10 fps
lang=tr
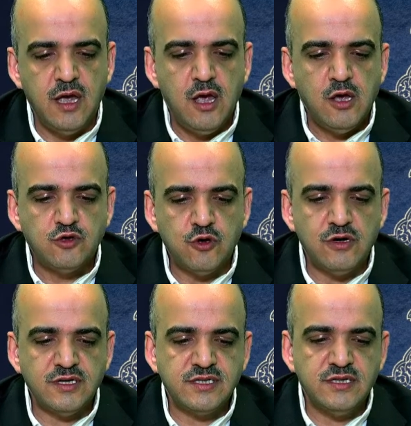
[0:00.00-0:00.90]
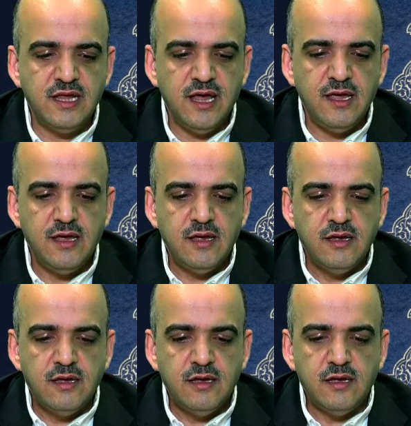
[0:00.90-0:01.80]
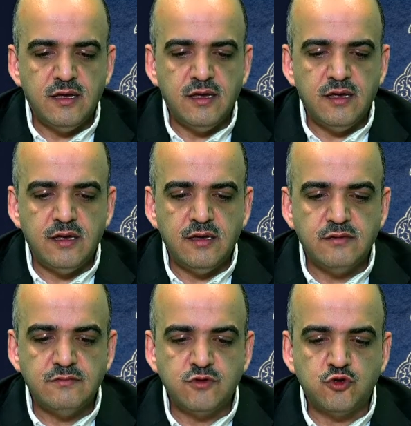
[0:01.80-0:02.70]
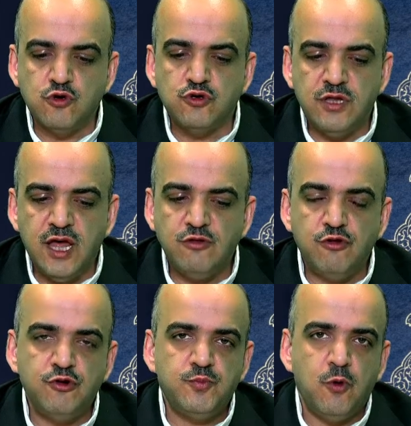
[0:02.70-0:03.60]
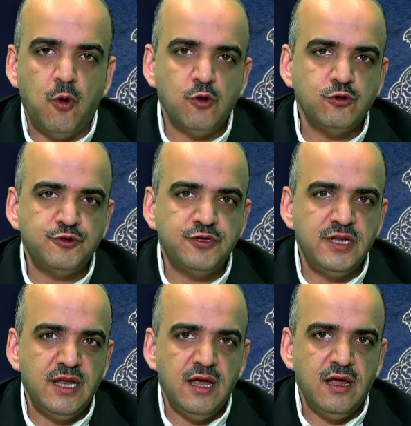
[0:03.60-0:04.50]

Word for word: sonrasında e, sözünden dönüp ordusu ile